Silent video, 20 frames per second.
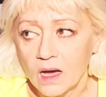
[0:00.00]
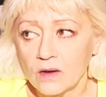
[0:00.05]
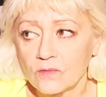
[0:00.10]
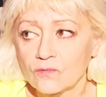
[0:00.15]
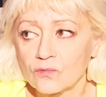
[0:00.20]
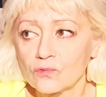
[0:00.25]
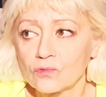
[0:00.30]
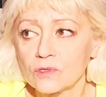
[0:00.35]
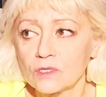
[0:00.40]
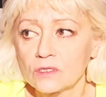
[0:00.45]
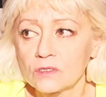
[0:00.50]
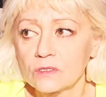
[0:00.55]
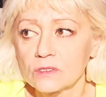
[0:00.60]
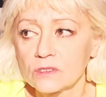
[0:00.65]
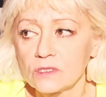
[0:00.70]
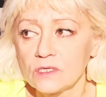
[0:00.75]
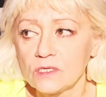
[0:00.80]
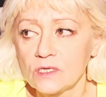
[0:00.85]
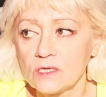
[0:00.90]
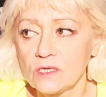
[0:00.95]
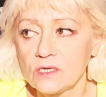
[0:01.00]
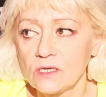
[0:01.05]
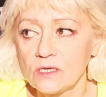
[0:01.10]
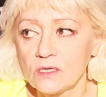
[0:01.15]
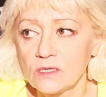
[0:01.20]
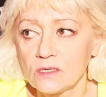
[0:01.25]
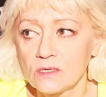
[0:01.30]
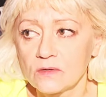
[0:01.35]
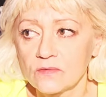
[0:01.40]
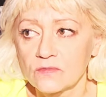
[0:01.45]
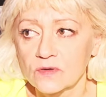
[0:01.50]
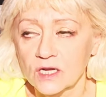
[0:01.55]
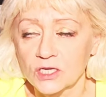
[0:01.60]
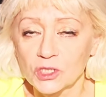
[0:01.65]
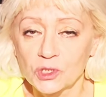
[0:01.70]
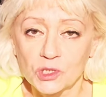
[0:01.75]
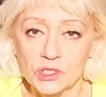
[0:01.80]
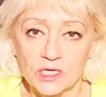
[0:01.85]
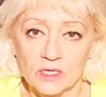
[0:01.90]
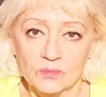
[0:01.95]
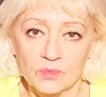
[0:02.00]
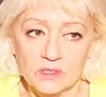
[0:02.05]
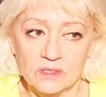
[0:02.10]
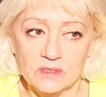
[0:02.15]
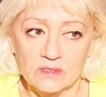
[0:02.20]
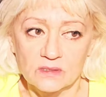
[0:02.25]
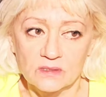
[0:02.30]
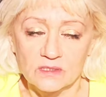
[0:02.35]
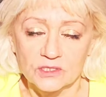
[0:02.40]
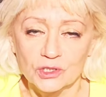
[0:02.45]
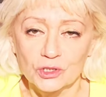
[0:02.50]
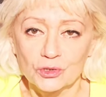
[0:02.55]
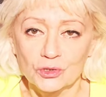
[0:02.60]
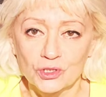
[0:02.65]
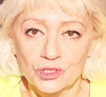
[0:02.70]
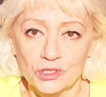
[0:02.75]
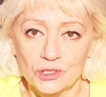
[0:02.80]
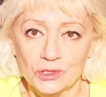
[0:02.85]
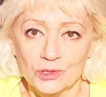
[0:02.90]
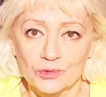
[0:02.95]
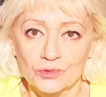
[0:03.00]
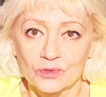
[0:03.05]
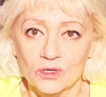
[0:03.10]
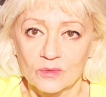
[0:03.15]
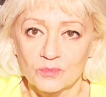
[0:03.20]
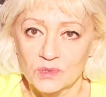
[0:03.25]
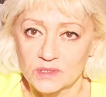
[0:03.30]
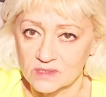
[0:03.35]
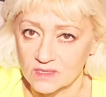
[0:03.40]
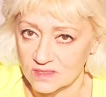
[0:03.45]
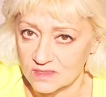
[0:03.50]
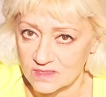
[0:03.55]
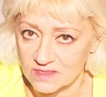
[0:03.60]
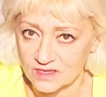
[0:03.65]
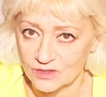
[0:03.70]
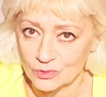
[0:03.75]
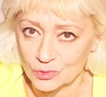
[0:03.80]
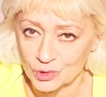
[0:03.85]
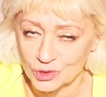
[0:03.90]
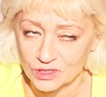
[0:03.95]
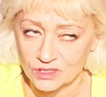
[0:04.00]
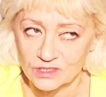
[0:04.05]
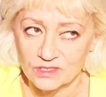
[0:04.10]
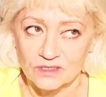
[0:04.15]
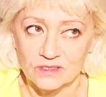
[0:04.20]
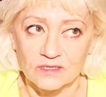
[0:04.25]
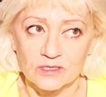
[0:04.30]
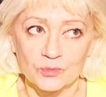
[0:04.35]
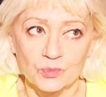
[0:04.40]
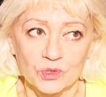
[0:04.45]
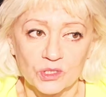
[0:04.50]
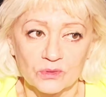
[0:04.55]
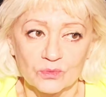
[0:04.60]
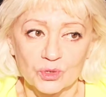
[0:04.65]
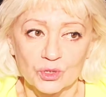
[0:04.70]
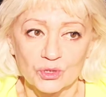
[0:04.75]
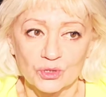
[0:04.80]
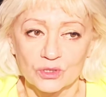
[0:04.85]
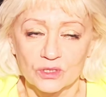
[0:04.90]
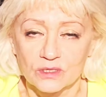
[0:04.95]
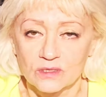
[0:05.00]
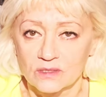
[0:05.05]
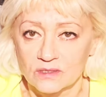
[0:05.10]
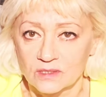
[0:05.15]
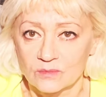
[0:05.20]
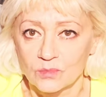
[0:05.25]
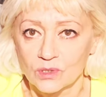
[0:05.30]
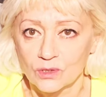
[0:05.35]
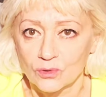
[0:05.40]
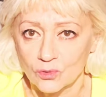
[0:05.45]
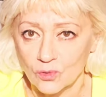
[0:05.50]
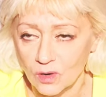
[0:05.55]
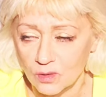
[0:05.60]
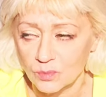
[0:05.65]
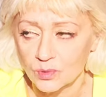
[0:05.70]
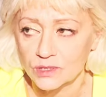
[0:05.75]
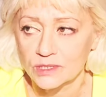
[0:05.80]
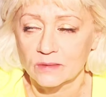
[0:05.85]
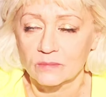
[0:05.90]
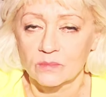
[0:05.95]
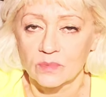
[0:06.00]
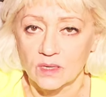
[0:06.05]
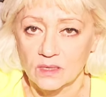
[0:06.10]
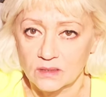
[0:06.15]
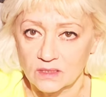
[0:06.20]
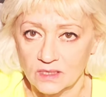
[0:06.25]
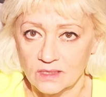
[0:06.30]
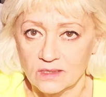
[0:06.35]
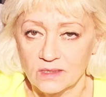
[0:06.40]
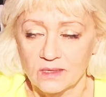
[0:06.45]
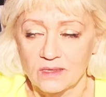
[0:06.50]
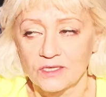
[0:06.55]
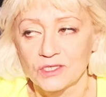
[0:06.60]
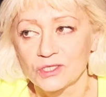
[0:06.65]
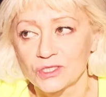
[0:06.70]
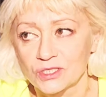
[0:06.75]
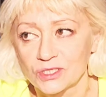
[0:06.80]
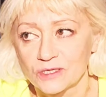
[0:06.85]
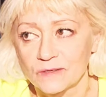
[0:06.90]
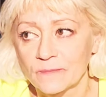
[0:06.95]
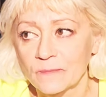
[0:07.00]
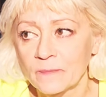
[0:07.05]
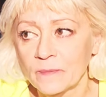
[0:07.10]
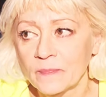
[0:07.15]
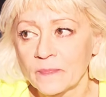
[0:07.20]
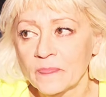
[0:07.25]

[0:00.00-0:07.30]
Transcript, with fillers: Вот. И врач объяснила, что чистку обязательно нужно делать, потому что это микробы, там бактерии лишние.